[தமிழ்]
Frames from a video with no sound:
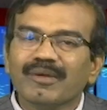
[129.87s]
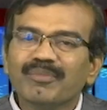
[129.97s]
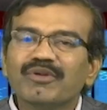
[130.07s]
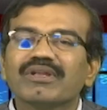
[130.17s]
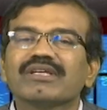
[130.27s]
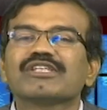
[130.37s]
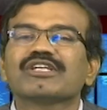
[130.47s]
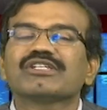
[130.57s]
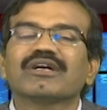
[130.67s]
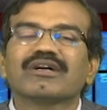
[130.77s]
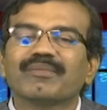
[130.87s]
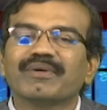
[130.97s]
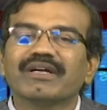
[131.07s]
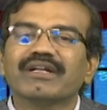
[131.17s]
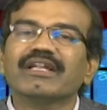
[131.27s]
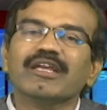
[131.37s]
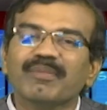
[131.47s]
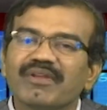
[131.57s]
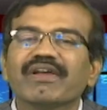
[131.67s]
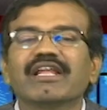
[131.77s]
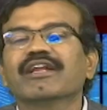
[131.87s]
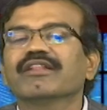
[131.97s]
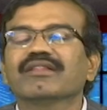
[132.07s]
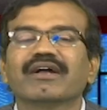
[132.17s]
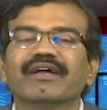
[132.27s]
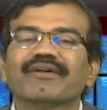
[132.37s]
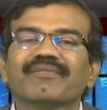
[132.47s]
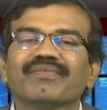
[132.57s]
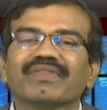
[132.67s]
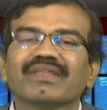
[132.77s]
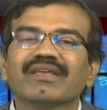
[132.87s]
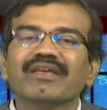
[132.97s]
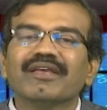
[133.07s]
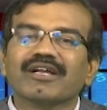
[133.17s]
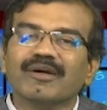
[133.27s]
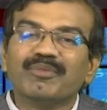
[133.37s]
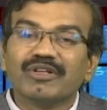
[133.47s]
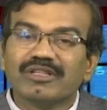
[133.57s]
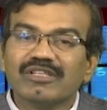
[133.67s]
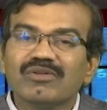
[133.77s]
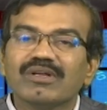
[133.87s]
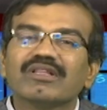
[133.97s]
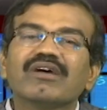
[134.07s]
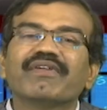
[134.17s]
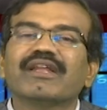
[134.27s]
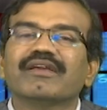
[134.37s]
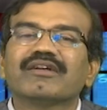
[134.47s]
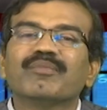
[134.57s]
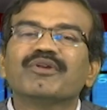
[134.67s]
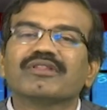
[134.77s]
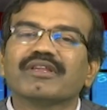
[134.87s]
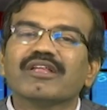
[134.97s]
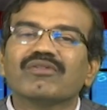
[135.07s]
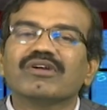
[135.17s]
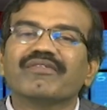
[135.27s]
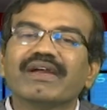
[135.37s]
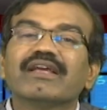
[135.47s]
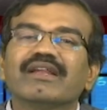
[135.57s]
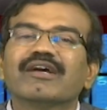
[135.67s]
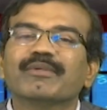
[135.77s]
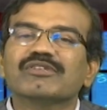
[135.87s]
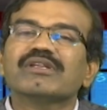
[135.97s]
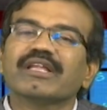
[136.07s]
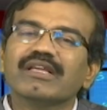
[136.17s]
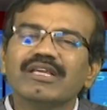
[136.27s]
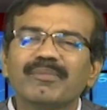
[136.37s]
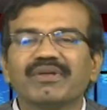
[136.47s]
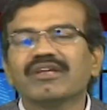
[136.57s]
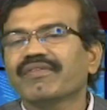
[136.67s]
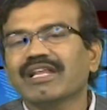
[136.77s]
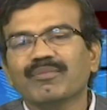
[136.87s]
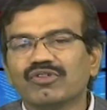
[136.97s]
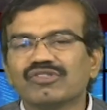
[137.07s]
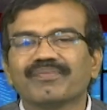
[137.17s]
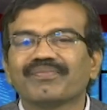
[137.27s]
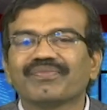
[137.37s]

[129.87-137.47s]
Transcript: கம்ப்யூட்டரைசேஷன் ஆக்கிறப்ப நிறைய பேர் வேலை இழந்தாங்க கம்ப்யூட்டர் தெரிஞ்சவங்களுக்கு தான் வேலை கம்ப்யூட்டர் தெரியாதவங்களுக்கு வேலை இல்லை அப்படின்னு சொல்லி நிறைய பேருக்கு வேலை போச்சு